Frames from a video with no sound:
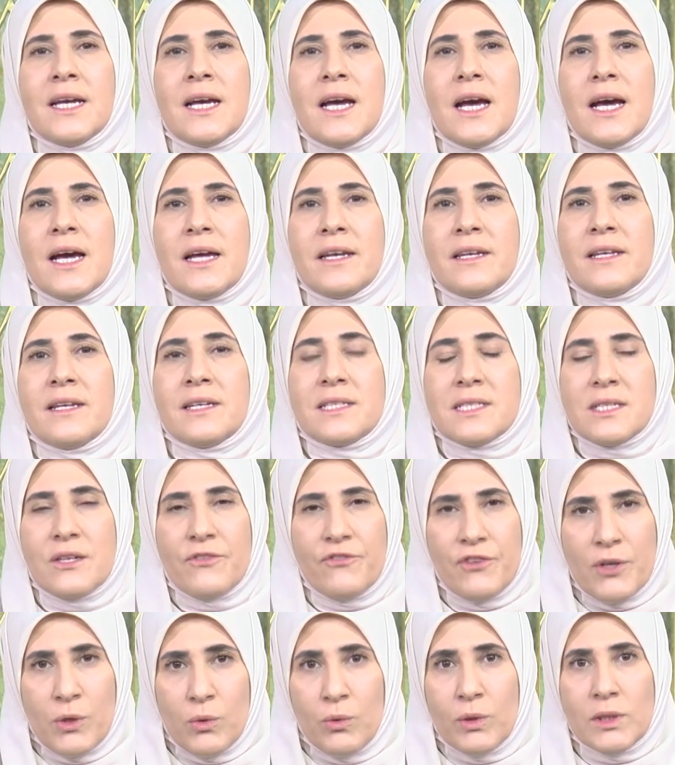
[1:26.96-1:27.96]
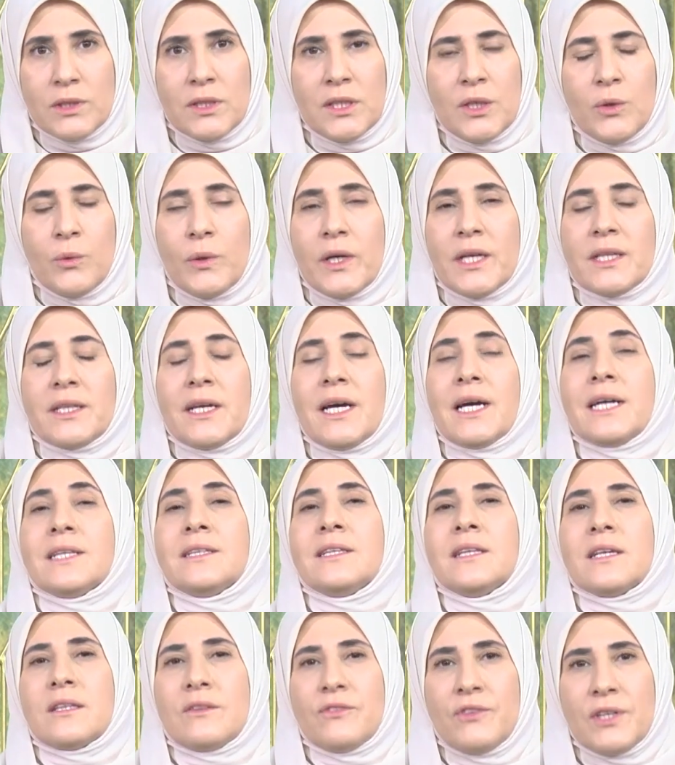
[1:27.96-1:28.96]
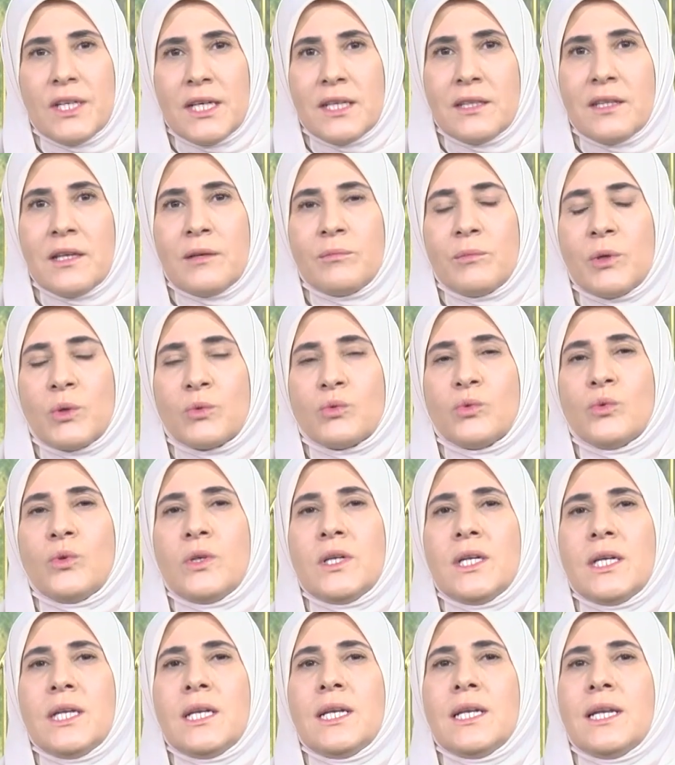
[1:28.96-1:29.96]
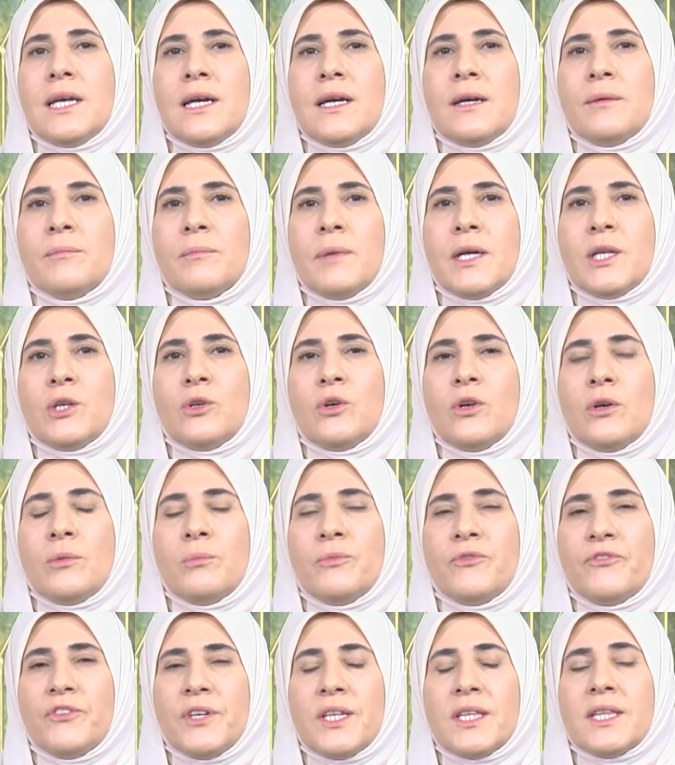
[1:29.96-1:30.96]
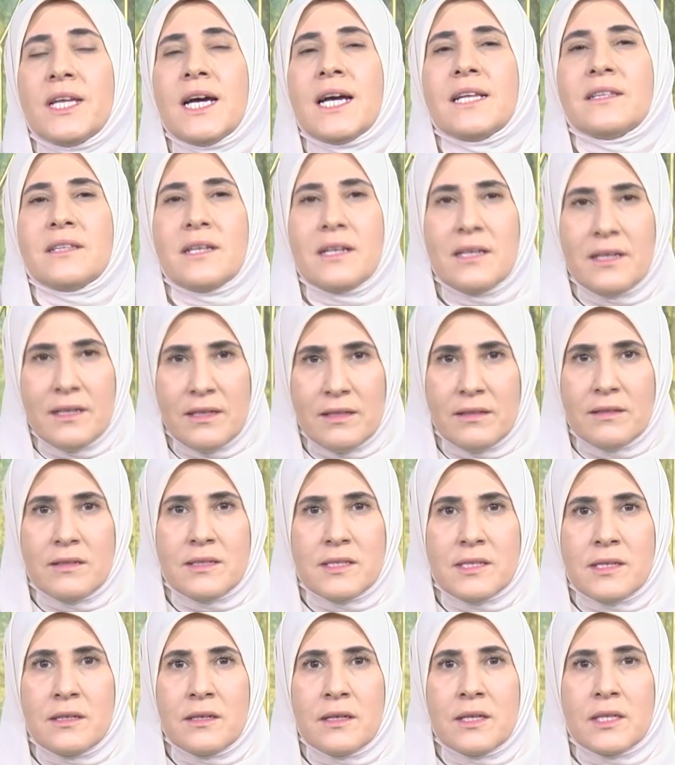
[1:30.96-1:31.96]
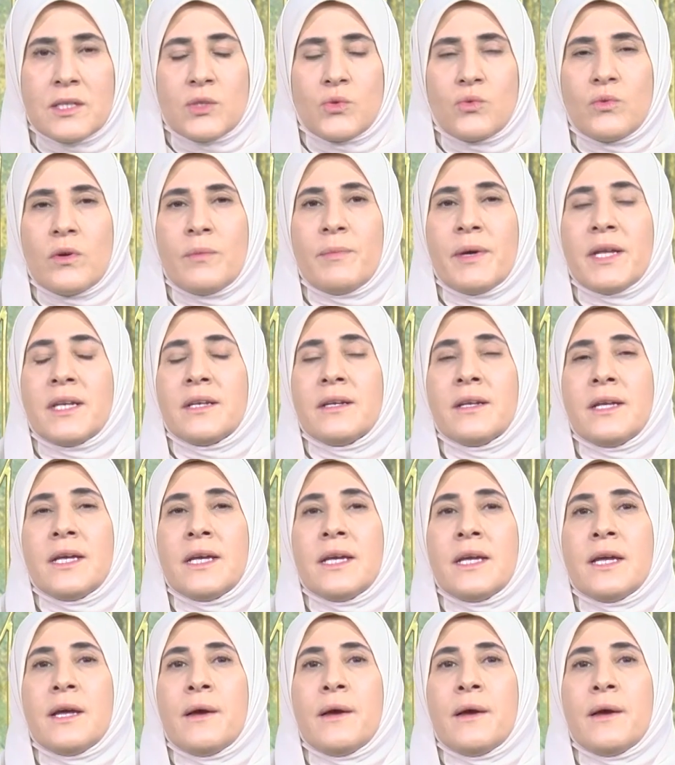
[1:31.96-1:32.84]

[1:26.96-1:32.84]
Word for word: أن يصف الوضع ويتحدث في هذا الموضوع إلا من هم في ذات الاختصاص ومن